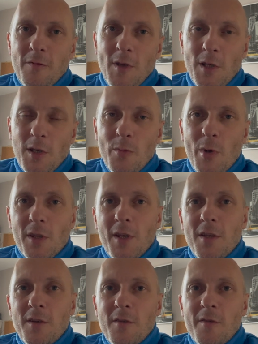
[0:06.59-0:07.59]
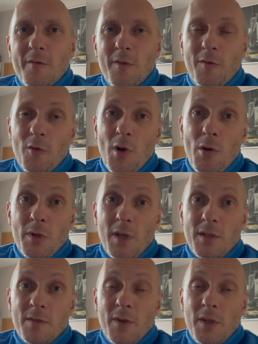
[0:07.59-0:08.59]
Wielkiej Brytanii wywołały
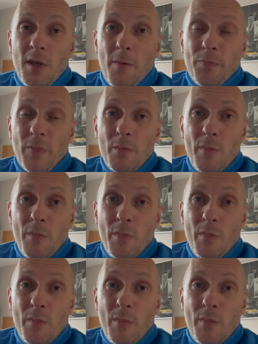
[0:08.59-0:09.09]
tak zwane